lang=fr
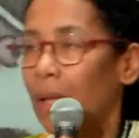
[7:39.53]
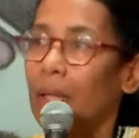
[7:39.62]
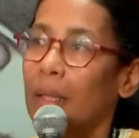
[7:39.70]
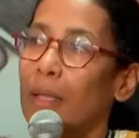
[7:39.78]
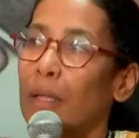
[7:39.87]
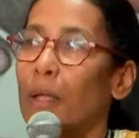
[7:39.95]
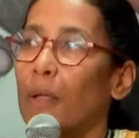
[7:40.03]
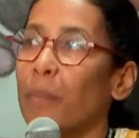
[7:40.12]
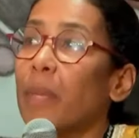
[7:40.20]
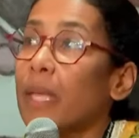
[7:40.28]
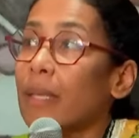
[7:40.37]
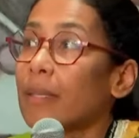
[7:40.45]
euh,
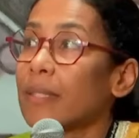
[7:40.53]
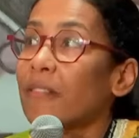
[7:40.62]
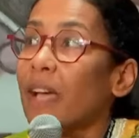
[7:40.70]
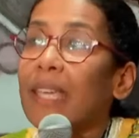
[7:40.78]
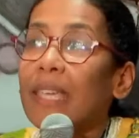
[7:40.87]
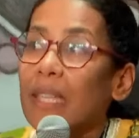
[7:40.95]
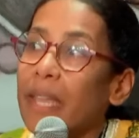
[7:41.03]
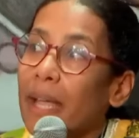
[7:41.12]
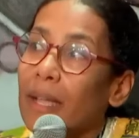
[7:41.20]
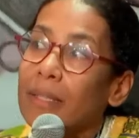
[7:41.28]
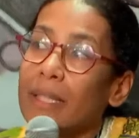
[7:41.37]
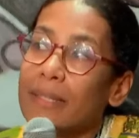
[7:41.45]
mais c'est vrai qu'il y
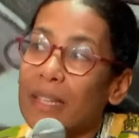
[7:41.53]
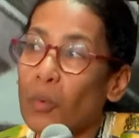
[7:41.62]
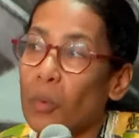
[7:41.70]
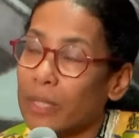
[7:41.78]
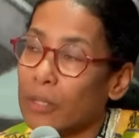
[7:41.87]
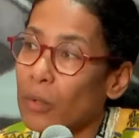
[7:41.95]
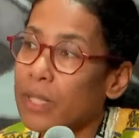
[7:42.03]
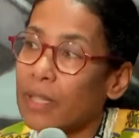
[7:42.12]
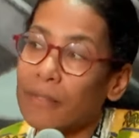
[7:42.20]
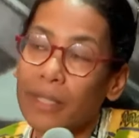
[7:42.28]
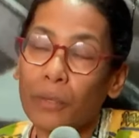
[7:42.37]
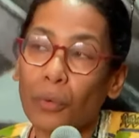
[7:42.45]
a des accointances
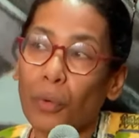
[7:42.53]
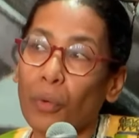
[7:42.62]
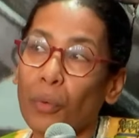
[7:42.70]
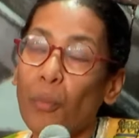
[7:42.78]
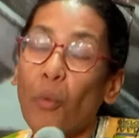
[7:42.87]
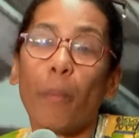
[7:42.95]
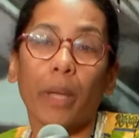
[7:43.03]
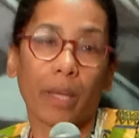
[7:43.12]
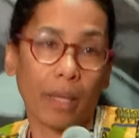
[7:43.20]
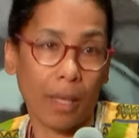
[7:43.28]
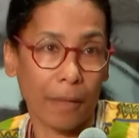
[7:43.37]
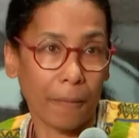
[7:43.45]
avec euh, mon
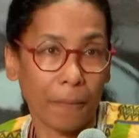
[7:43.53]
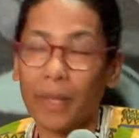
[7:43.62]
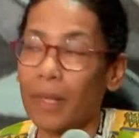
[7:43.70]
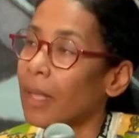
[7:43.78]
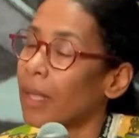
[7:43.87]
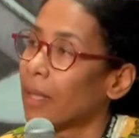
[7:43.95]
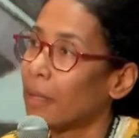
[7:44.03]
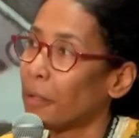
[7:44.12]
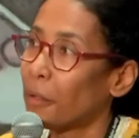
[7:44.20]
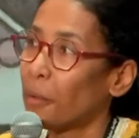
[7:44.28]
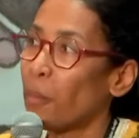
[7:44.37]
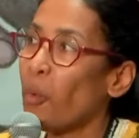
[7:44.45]
père.
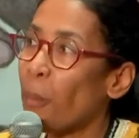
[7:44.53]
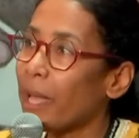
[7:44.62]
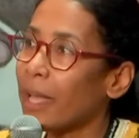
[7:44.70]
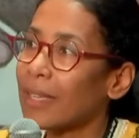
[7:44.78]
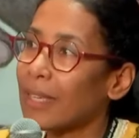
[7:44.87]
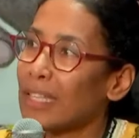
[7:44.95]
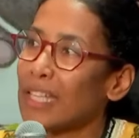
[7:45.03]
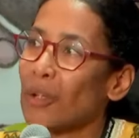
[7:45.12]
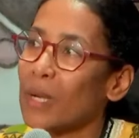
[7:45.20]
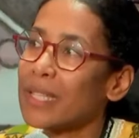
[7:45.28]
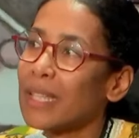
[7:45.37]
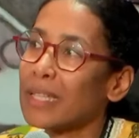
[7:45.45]
Euh, mon père qui est né
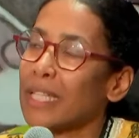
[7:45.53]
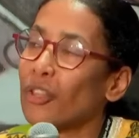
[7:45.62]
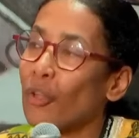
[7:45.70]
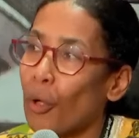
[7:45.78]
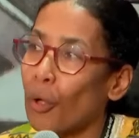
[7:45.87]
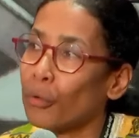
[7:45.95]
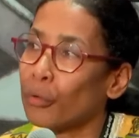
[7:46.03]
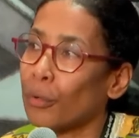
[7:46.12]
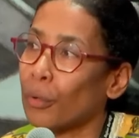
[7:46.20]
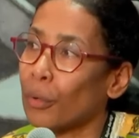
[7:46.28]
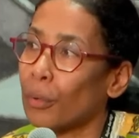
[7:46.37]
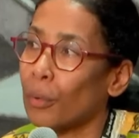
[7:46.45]
dans les années 30
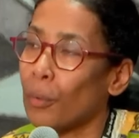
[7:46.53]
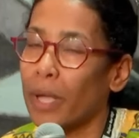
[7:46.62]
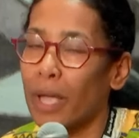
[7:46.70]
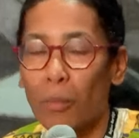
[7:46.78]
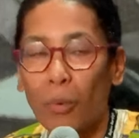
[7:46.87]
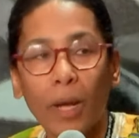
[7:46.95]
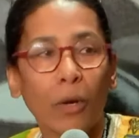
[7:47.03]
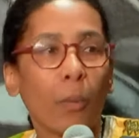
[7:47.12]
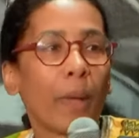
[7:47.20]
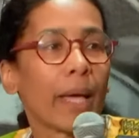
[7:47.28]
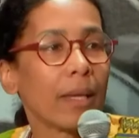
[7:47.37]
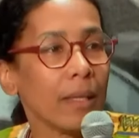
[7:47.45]
au Gabon, à
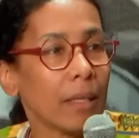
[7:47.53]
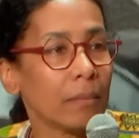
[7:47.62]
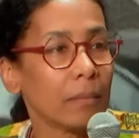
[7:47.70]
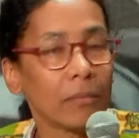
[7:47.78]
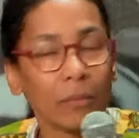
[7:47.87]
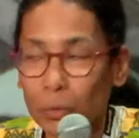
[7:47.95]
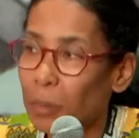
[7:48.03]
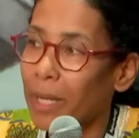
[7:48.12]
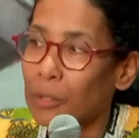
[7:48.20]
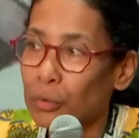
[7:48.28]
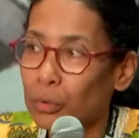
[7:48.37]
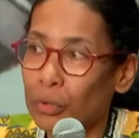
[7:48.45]
Lambaréné, tout
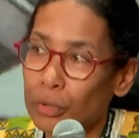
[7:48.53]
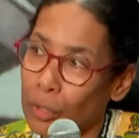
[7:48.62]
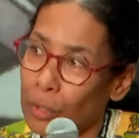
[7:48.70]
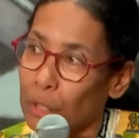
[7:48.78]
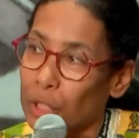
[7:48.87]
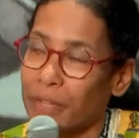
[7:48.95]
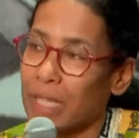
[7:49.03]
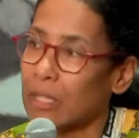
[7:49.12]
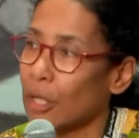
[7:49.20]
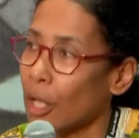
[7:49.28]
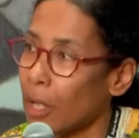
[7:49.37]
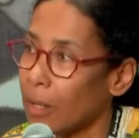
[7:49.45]
près du docteur
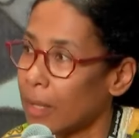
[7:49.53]
Schweitzer,